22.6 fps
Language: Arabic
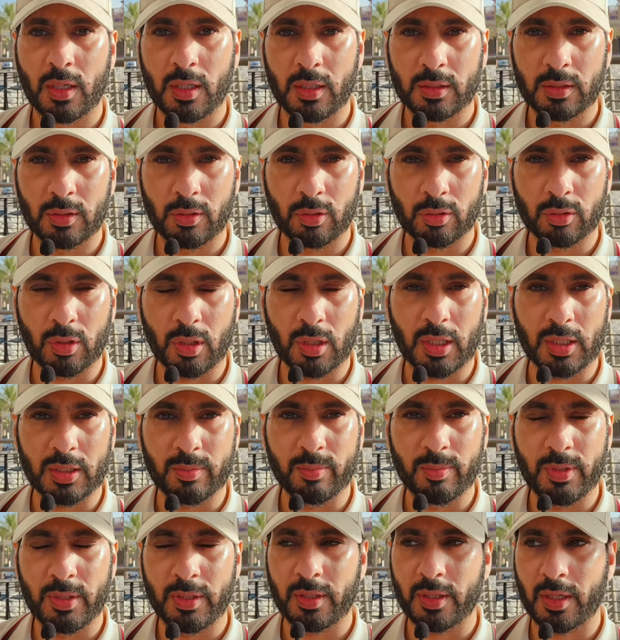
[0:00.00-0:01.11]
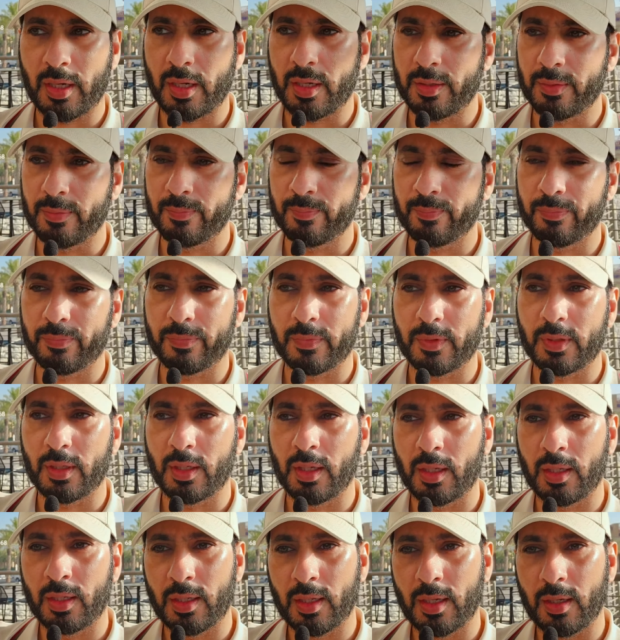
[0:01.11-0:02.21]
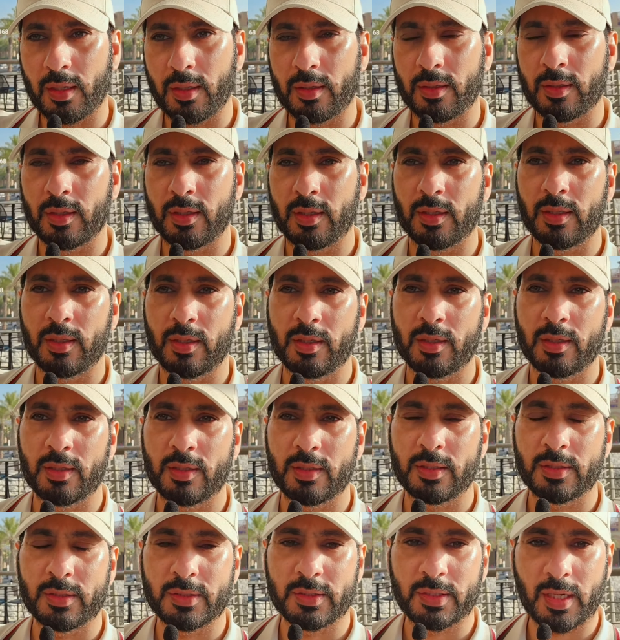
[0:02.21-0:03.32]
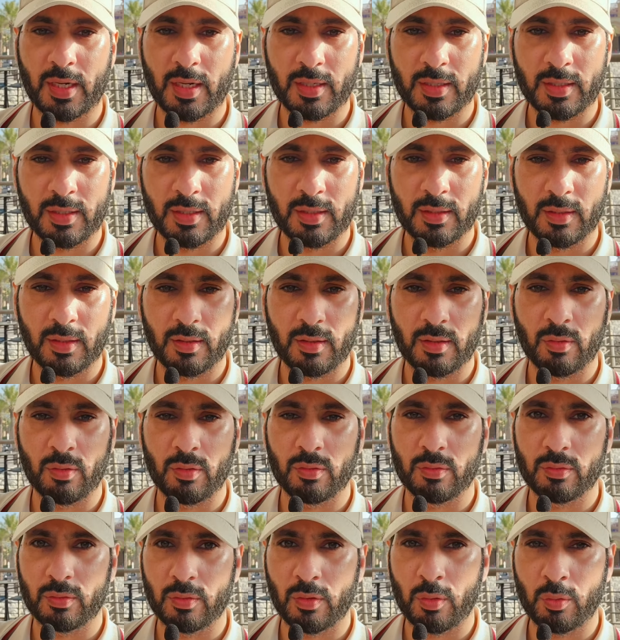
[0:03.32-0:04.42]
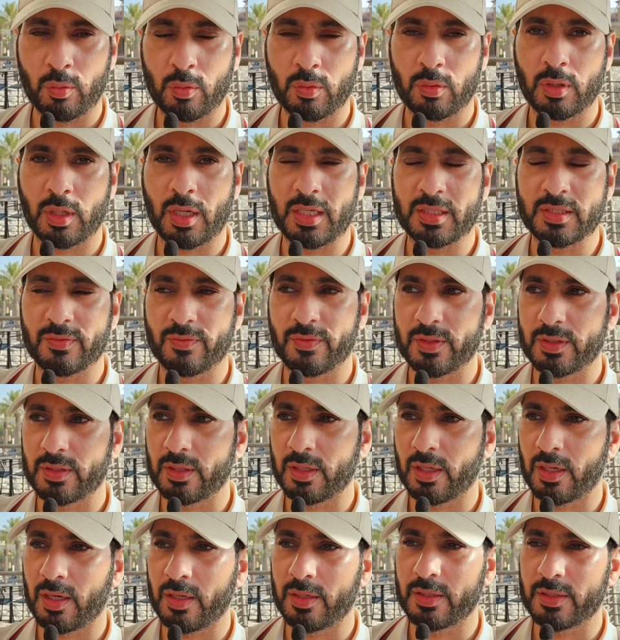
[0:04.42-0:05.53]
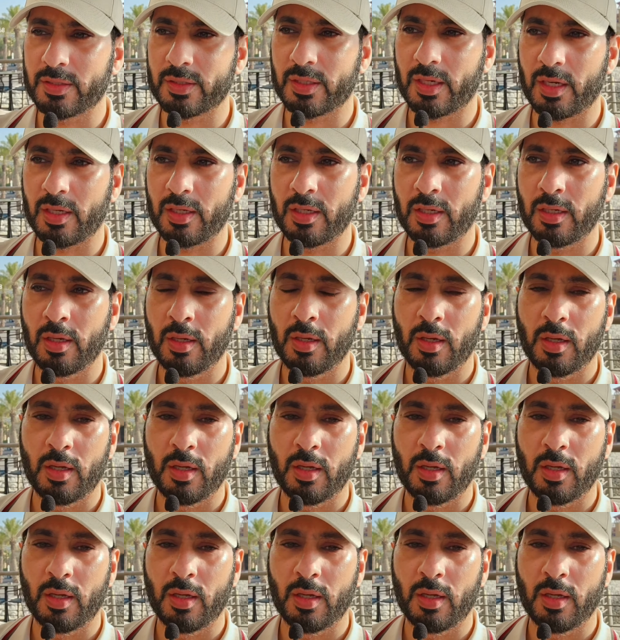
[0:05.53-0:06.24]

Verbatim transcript: أطلقت من إيران إلى آه، إسرائيل أو قصفت إيران إسرائيل